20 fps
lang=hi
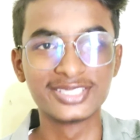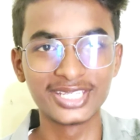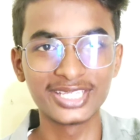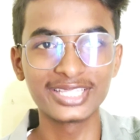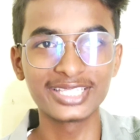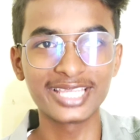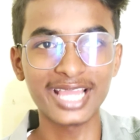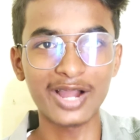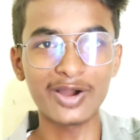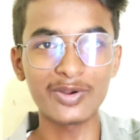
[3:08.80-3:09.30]

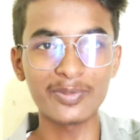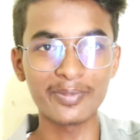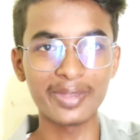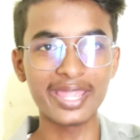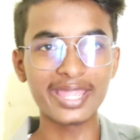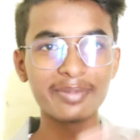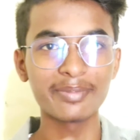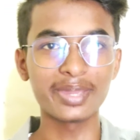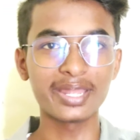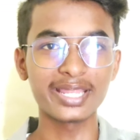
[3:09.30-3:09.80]
जीत के आओ
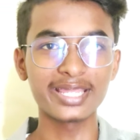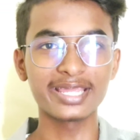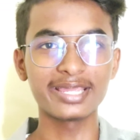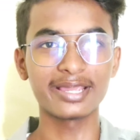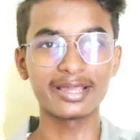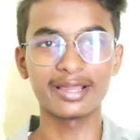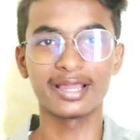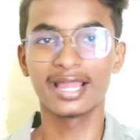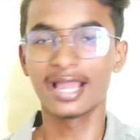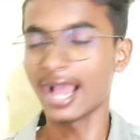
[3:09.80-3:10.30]
मैं ही
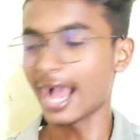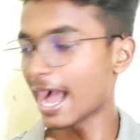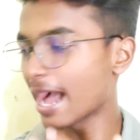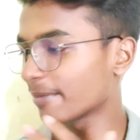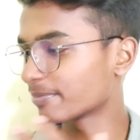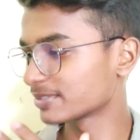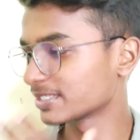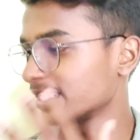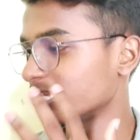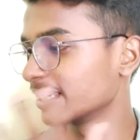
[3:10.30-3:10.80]
मेरी
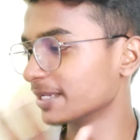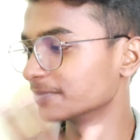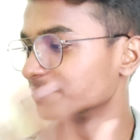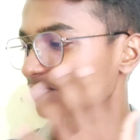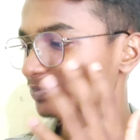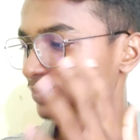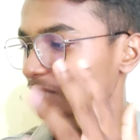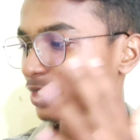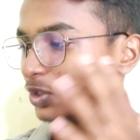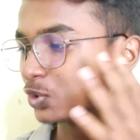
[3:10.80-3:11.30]
आपसे
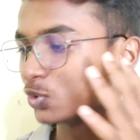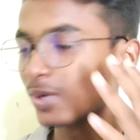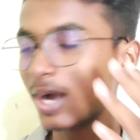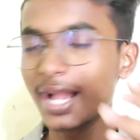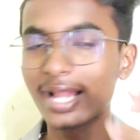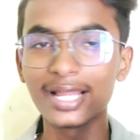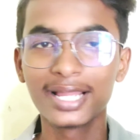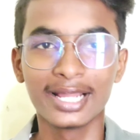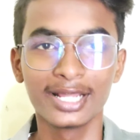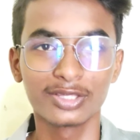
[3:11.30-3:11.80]
दुआ
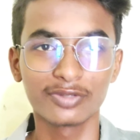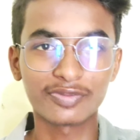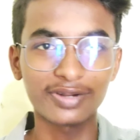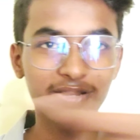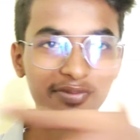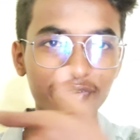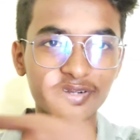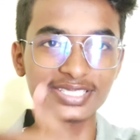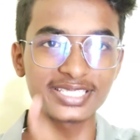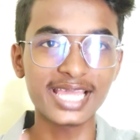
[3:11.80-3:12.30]
है
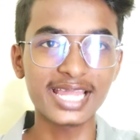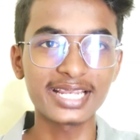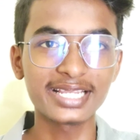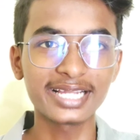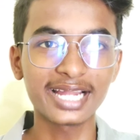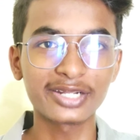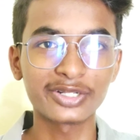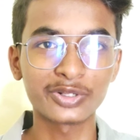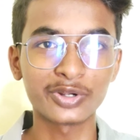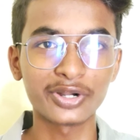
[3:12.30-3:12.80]
फटाफट से यार
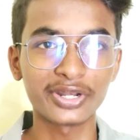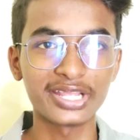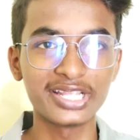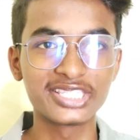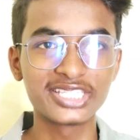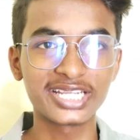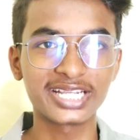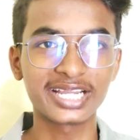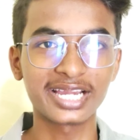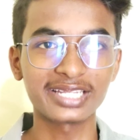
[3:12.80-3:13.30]
इनका थोड़ी
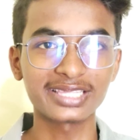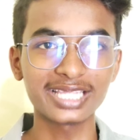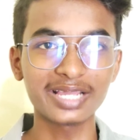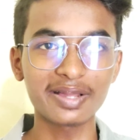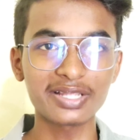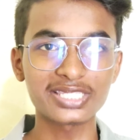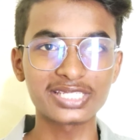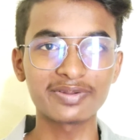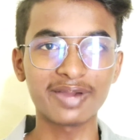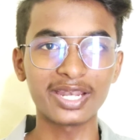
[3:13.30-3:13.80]
चेक करते
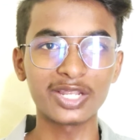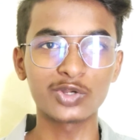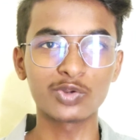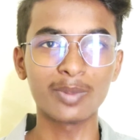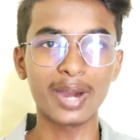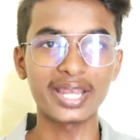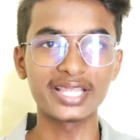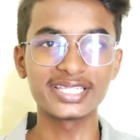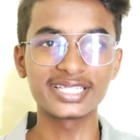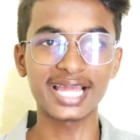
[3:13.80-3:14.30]
हैं शिवानी
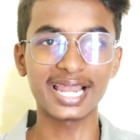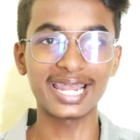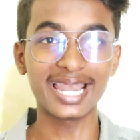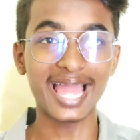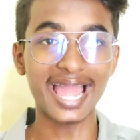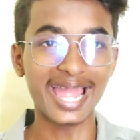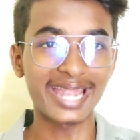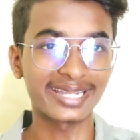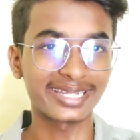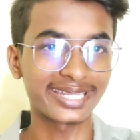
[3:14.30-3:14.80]
कुमारी जी का
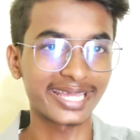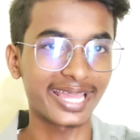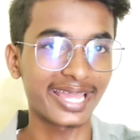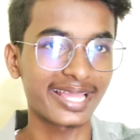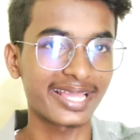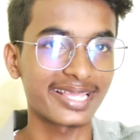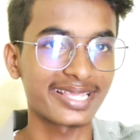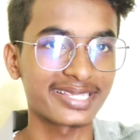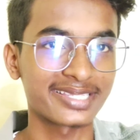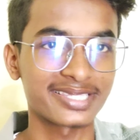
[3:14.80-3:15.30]

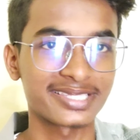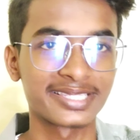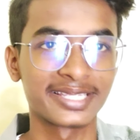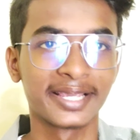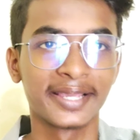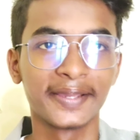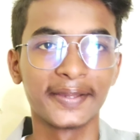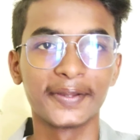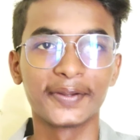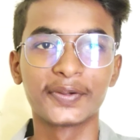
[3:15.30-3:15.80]

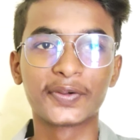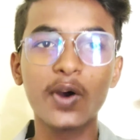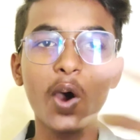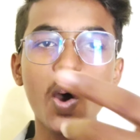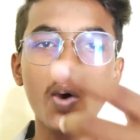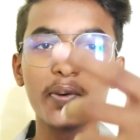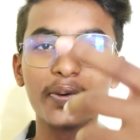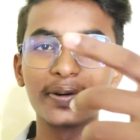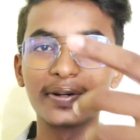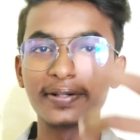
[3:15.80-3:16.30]
लेटेस्ट
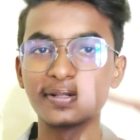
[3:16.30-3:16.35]
गो